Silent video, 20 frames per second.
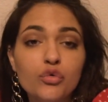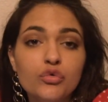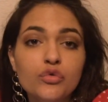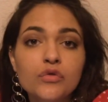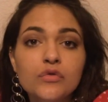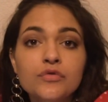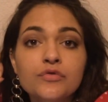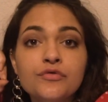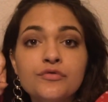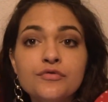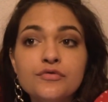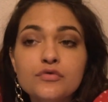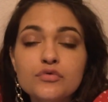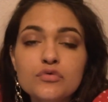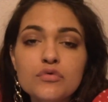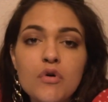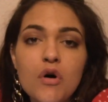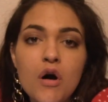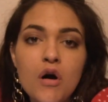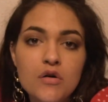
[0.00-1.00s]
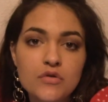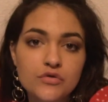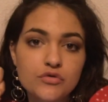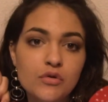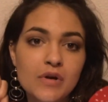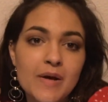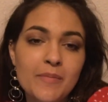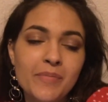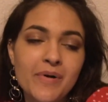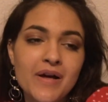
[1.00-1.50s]
de fou euh,
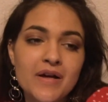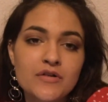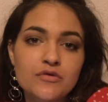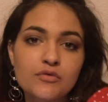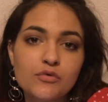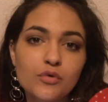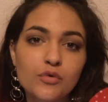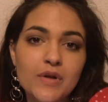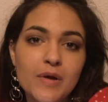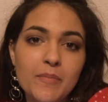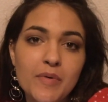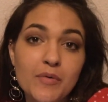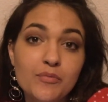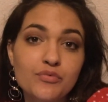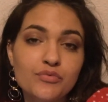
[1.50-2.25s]
sur la plage, donc on n'a pas